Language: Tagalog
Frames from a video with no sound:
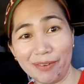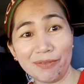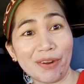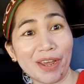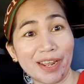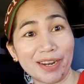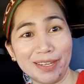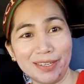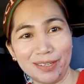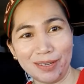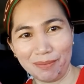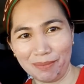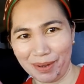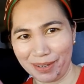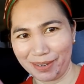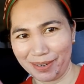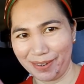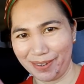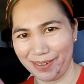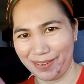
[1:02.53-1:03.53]
ready si
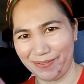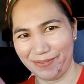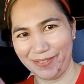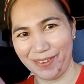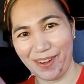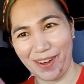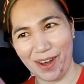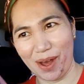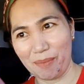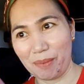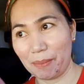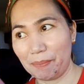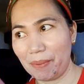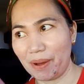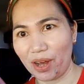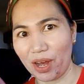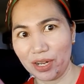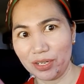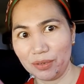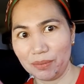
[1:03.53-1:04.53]
madam. O,
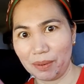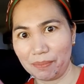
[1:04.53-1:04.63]
mapakash,